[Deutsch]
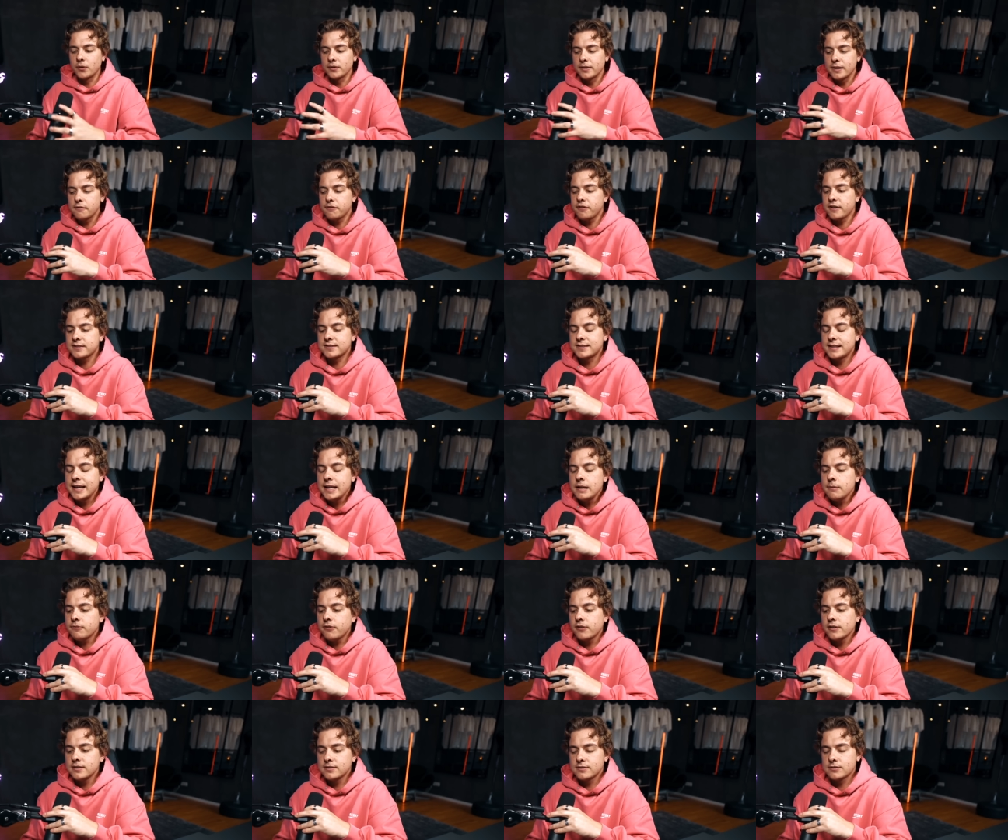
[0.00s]
Und in fast jedem
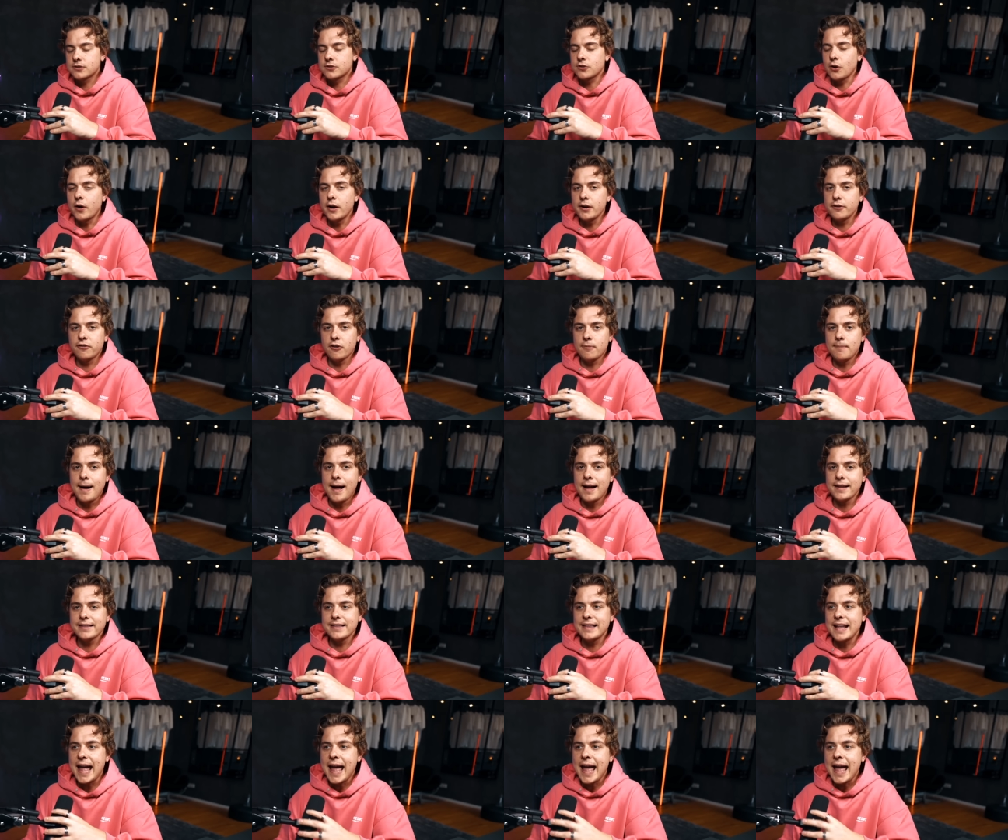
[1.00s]
von diesen Stories Story-Formaten